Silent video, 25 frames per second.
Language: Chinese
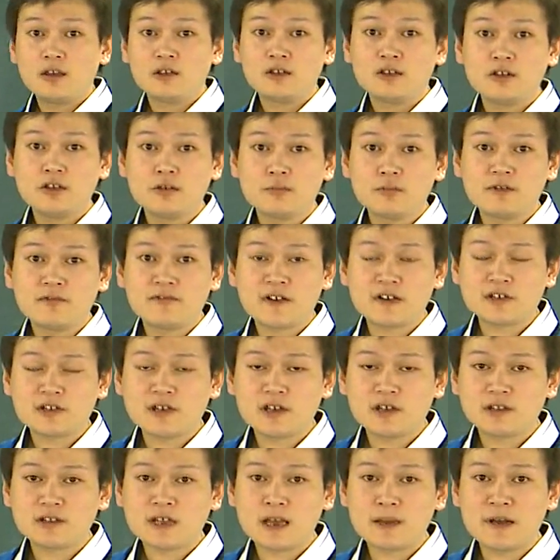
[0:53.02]
你有没有发
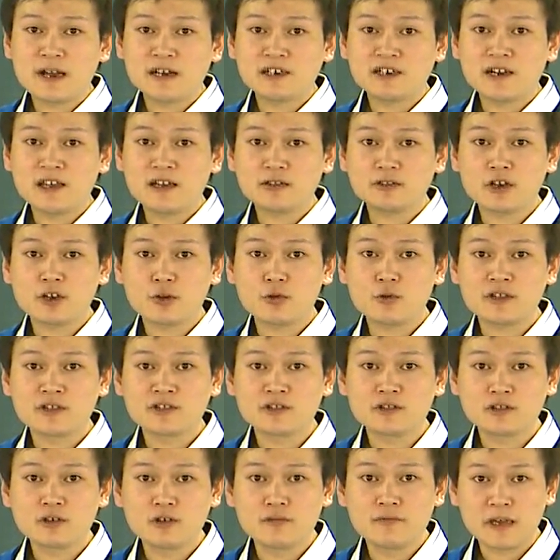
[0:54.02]
现他把这两条原
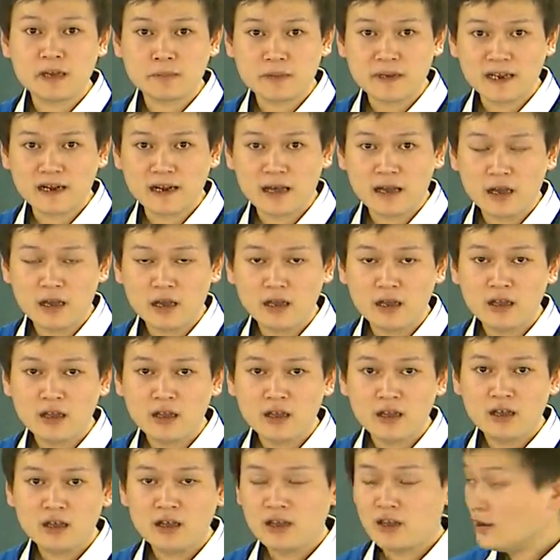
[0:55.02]
则都违背了？
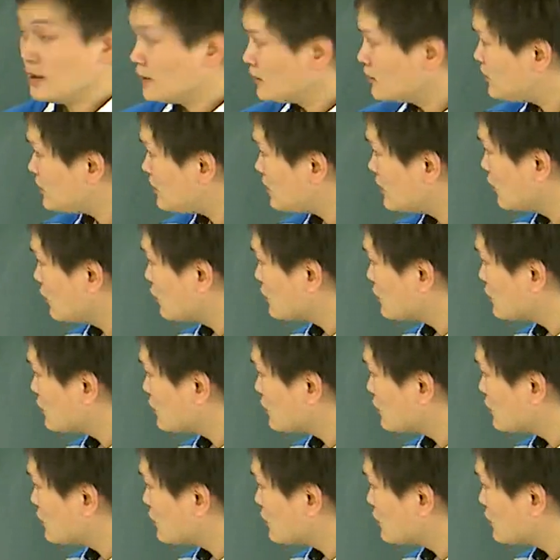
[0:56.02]
嗯，第一个